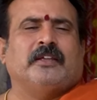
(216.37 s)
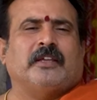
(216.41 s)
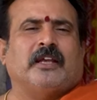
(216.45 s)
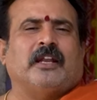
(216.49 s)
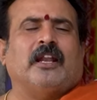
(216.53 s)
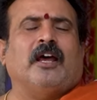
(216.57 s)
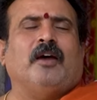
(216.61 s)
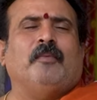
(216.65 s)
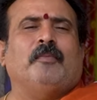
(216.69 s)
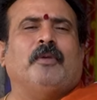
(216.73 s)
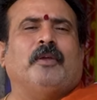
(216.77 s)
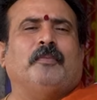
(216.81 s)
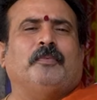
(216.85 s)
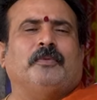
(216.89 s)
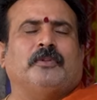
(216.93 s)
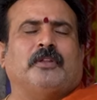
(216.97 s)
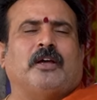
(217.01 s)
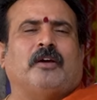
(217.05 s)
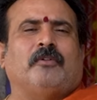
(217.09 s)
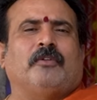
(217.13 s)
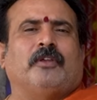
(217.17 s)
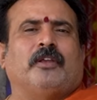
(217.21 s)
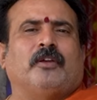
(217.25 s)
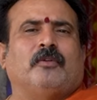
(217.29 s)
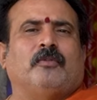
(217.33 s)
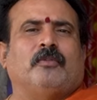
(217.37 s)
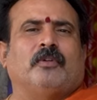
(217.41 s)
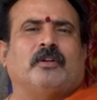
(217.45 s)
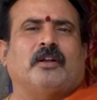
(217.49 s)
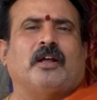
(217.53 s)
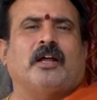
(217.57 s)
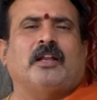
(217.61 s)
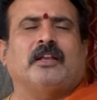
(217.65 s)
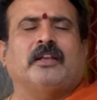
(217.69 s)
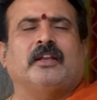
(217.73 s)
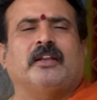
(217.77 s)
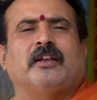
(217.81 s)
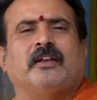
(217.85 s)
ఎలా మేపుతావు ఈ
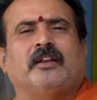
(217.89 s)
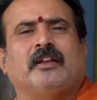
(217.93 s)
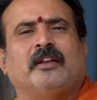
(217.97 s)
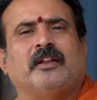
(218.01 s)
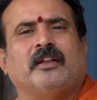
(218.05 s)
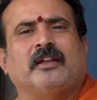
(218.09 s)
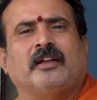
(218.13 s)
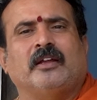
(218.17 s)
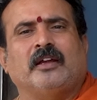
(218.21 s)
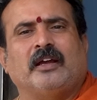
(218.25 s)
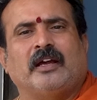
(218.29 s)
గుర్రాలనిన్ని